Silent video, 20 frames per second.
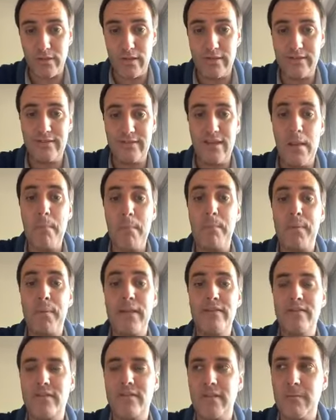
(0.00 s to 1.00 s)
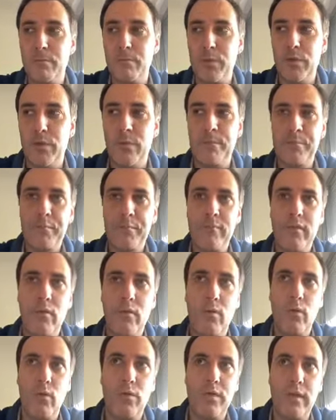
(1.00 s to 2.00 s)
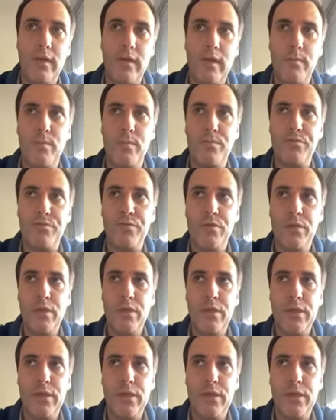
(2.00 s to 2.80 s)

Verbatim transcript: Ese es el principio, o digamos,